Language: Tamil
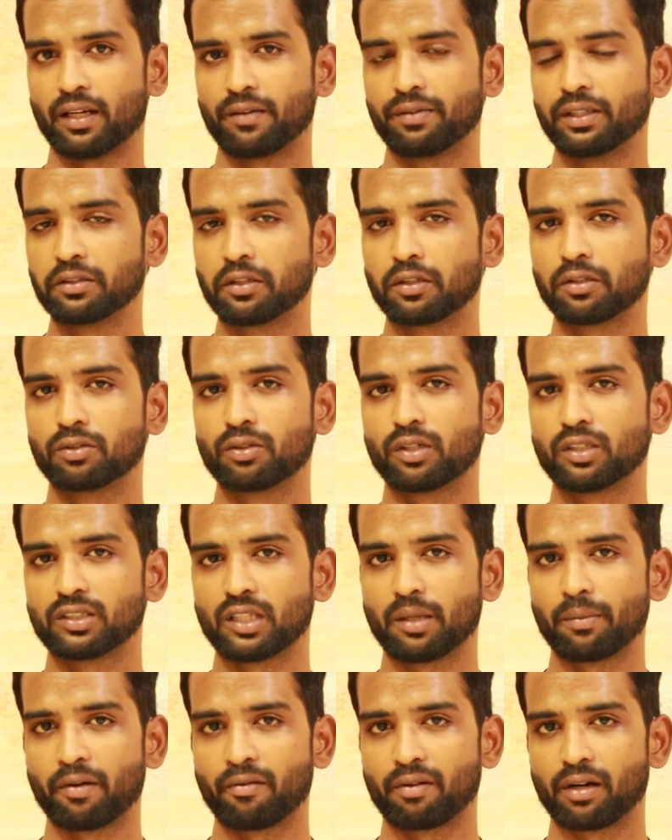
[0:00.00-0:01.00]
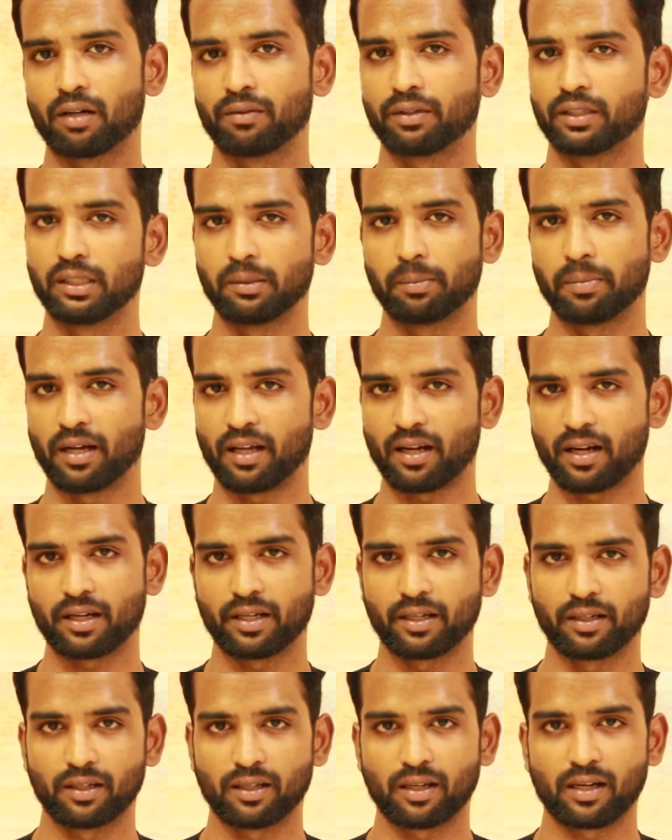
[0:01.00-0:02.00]
ரவீந்திரன் துரைசாமி அவர்கள் வந்து
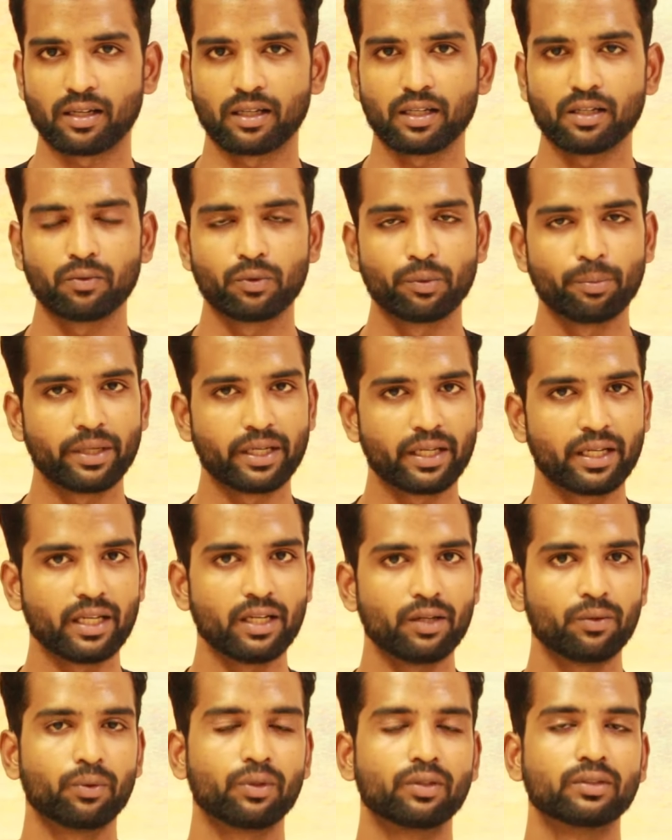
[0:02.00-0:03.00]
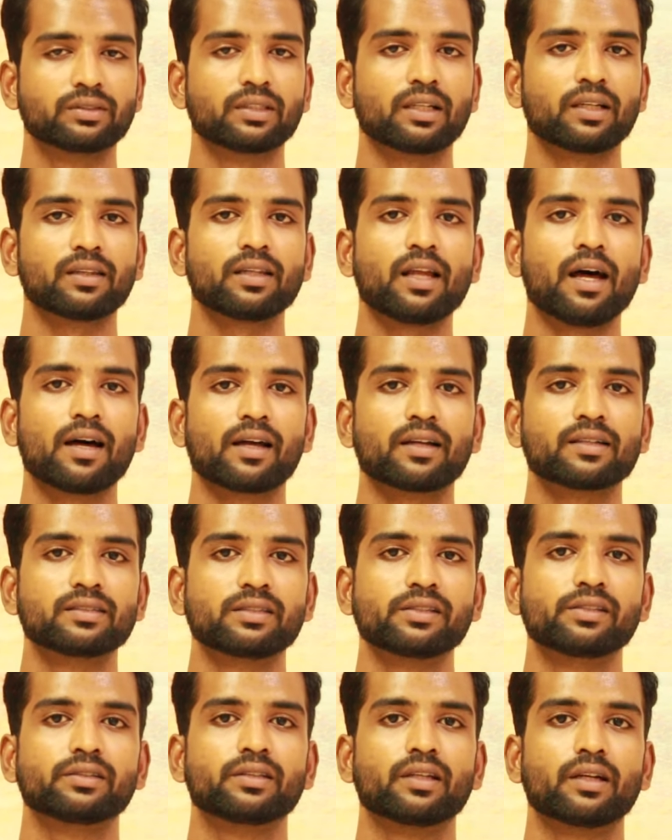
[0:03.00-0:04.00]
பாராட்டியிருக்கிறாங்க உண்மைக்கே ஒரு சிறந்த
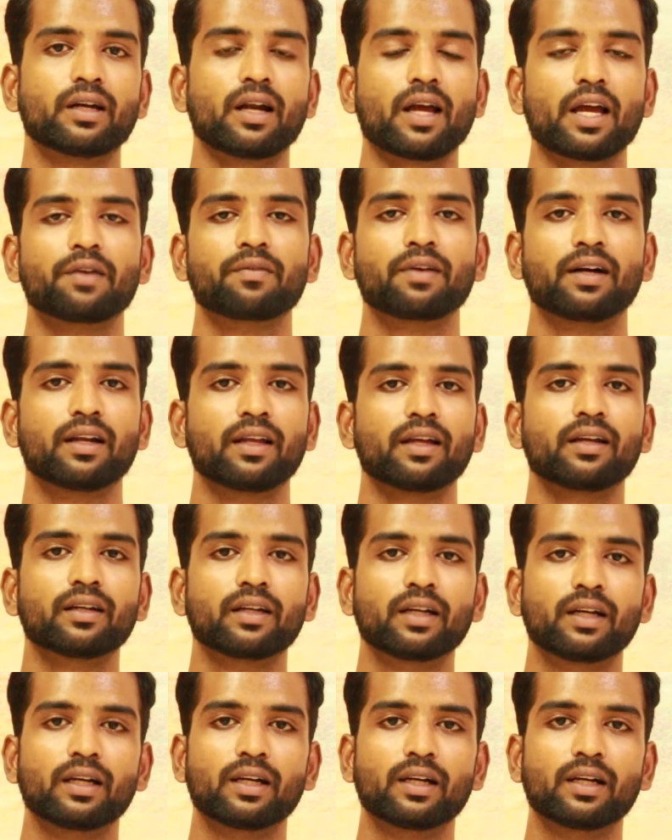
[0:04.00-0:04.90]
அரசியல் திறனாய்வாளர்